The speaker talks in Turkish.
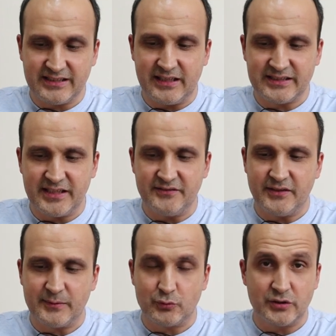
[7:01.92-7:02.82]
saatleri
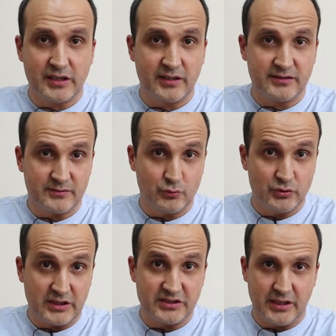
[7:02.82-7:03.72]
var. Bunlardan
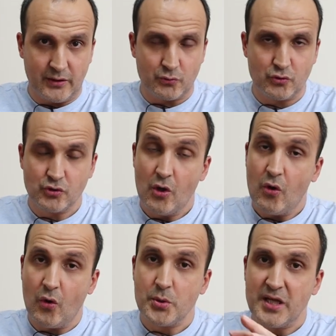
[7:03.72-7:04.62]
bundan daha ucuz.
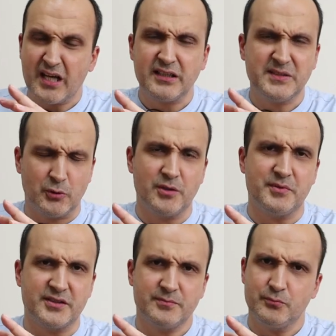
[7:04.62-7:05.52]
Onlar rakip
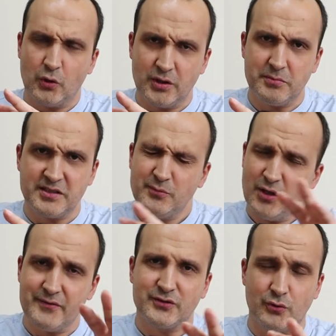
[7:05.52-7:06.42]
olabilir. Olabilir mi?
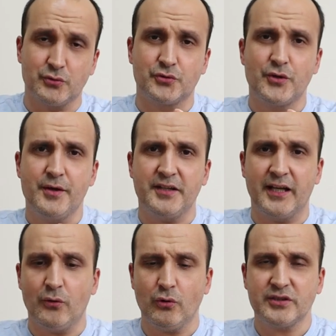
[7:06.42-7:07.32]
Evet olur.
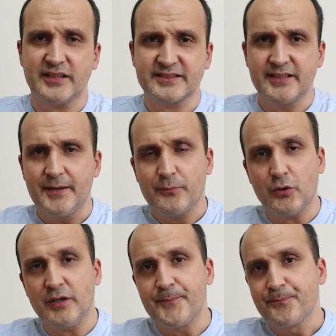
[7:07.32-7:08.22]
Yani o tarz
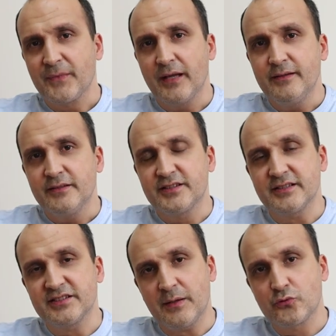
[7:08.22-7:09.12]
böyle
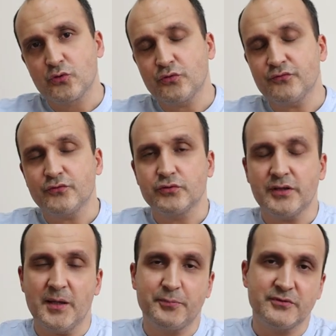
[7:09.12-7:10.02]
işte Samsung
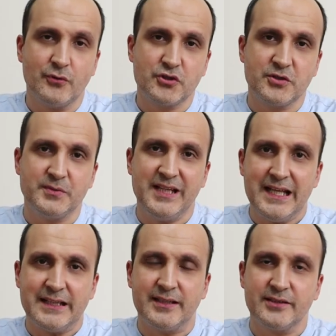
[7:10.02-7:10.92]
Apple Watch gibi
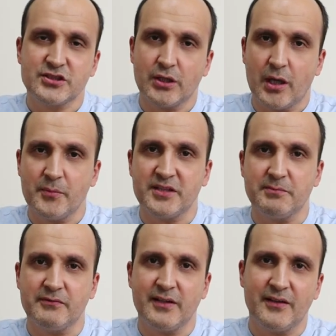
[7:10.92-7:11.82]
değil de Xiaomi
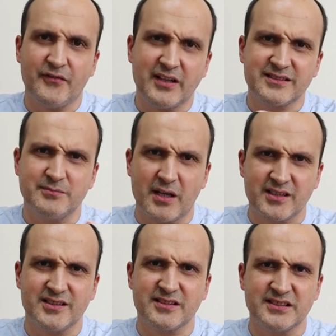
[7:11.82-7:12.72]
gibi veya farklı
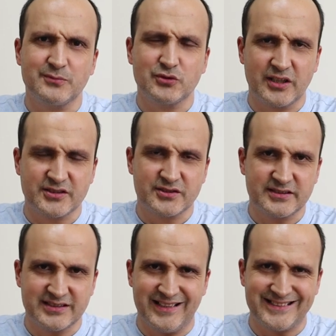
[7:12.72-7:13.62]
markaların da bu tarz
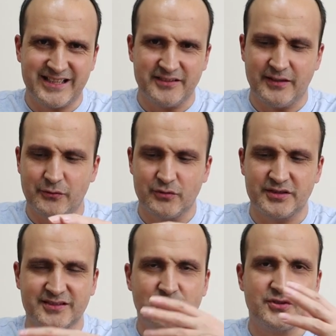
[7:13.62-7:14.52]
saatleri var.
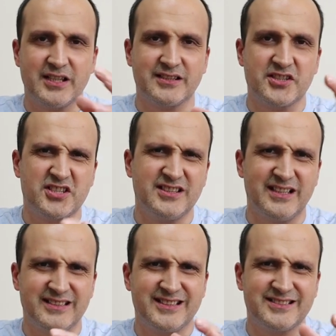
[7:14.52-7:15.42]
Özellikle
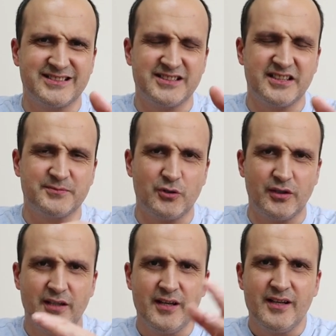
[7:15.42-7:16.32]
Çin'den getirteceğiz böyle